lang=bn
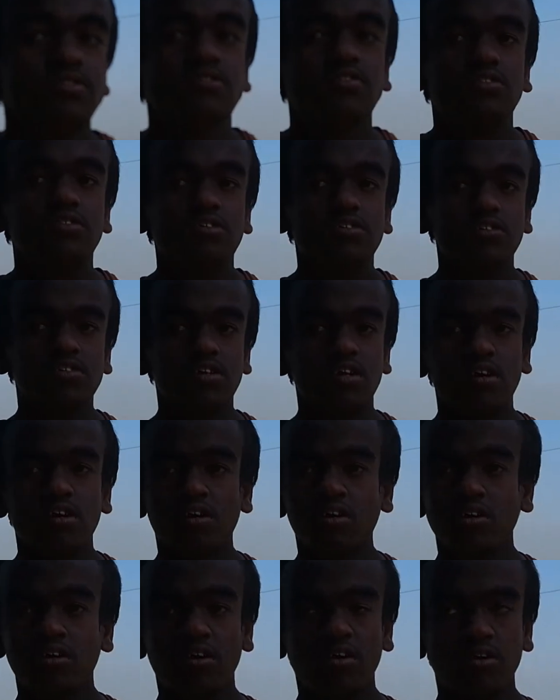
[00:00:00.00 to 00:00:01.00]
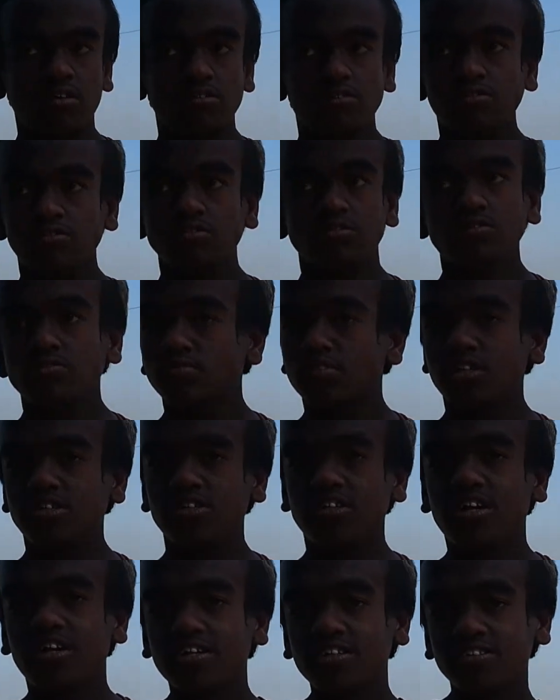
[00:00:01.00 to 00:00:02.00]
দাঁড়ায় থাকতে পারো না পারো না
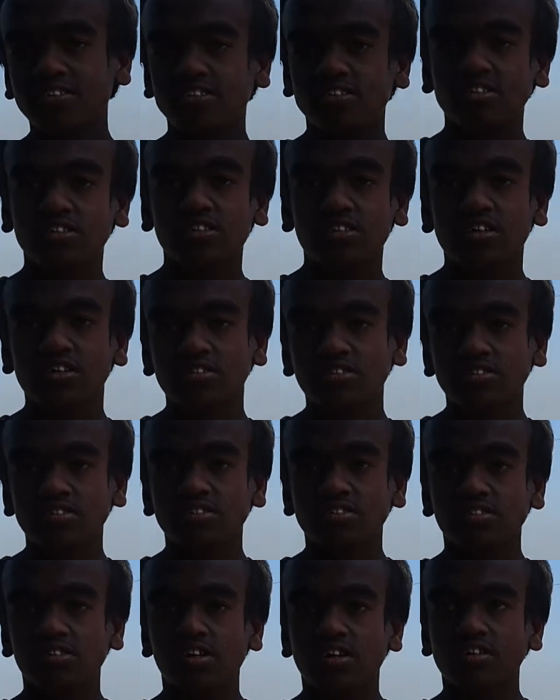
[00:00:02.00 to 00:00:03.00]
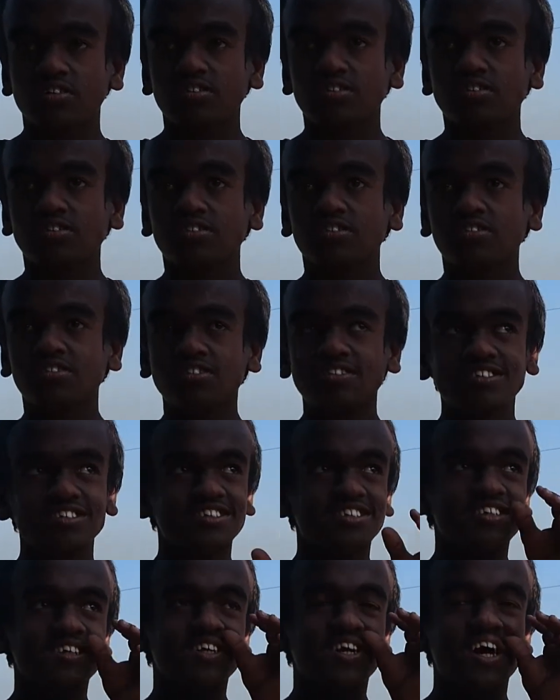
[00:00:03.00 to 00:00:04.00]
ও আচ্ছা আচ্ছা
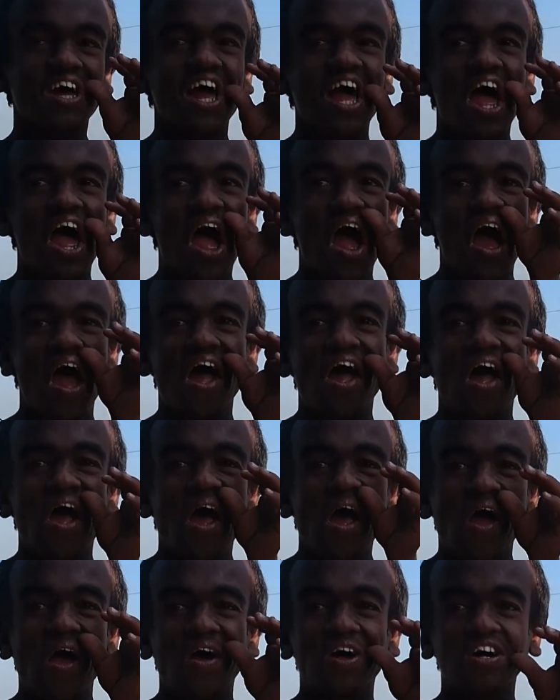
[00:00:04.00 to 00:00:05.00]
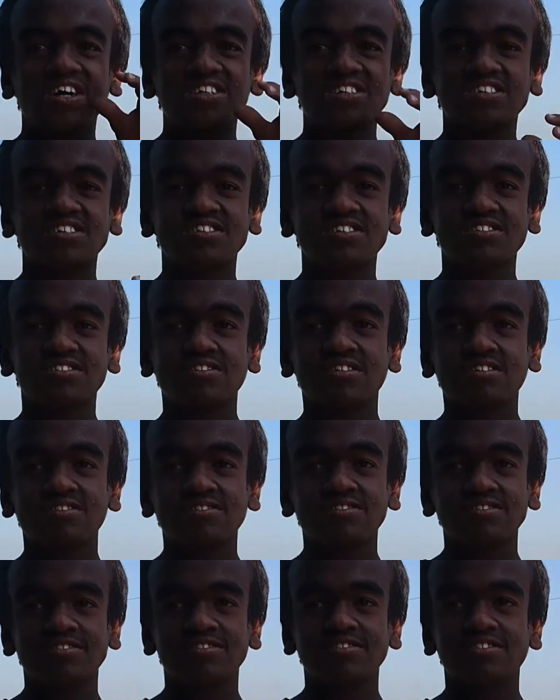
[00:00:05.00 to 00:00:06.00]
ঠিক আছে এ হলো আমাদের
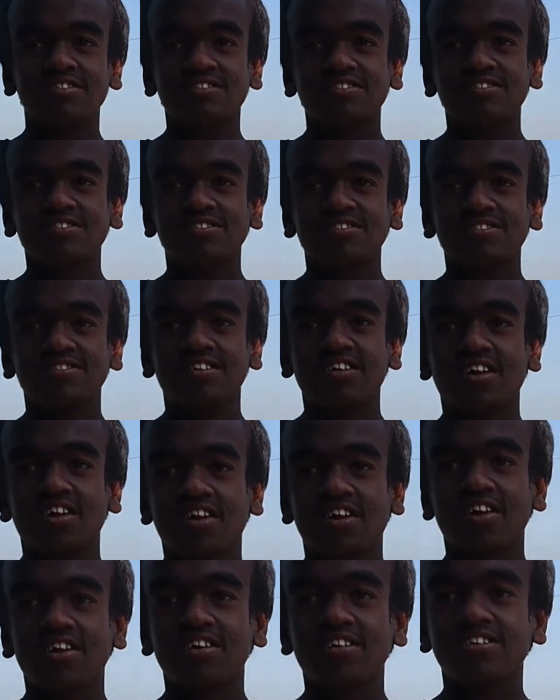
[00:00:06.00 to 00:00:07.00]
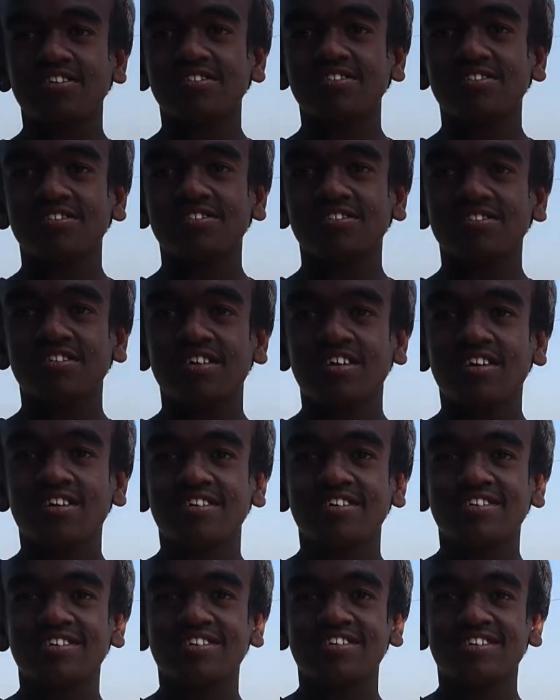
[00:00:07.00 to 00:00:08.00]
গ্রামের সবচেয়ে চুপ
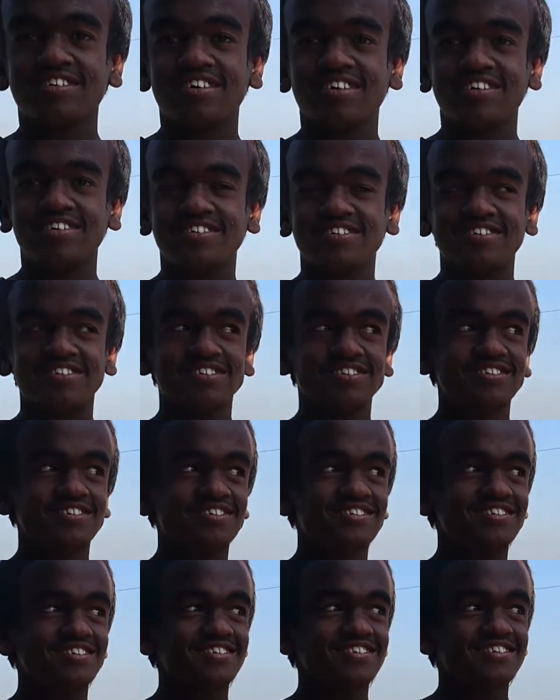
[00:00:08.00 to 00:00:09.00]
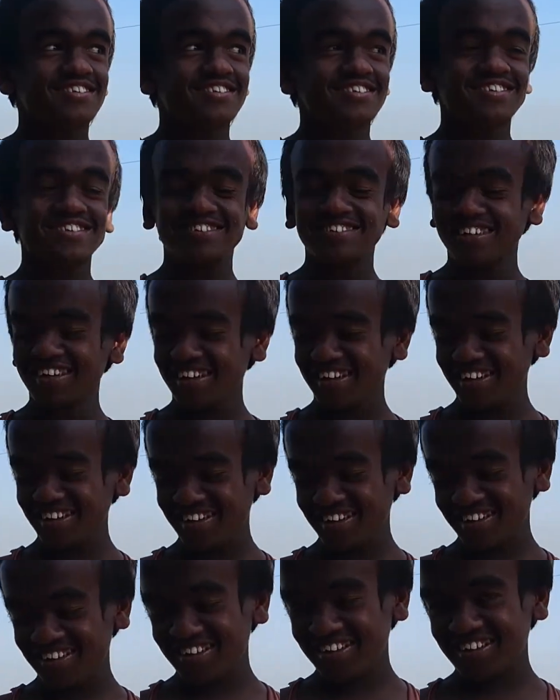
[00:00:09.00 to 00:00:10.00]
এই হলো আমাদের গ্রামের সবচেয়ে স্মলেস্ট
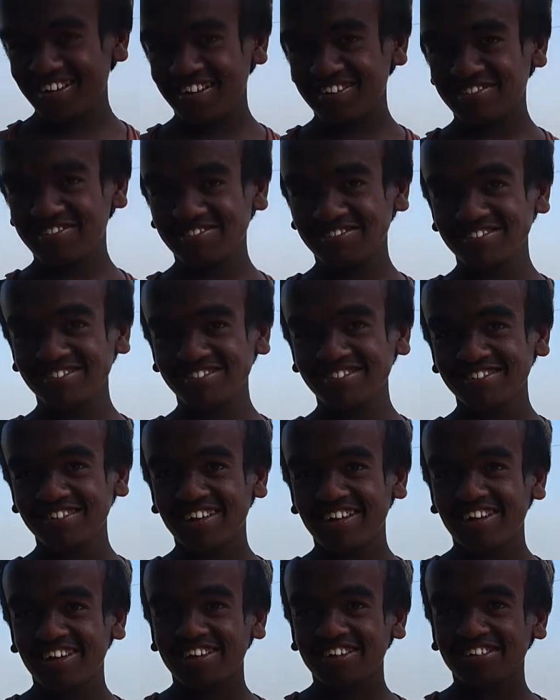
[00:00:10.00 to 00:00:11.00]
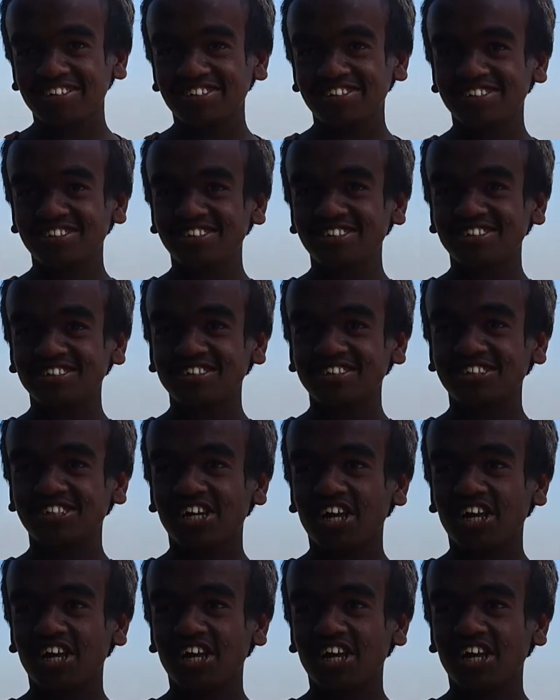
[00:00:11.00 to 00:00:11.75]
ম্যান আমার মনে হয় ওয়ার্ল্ডে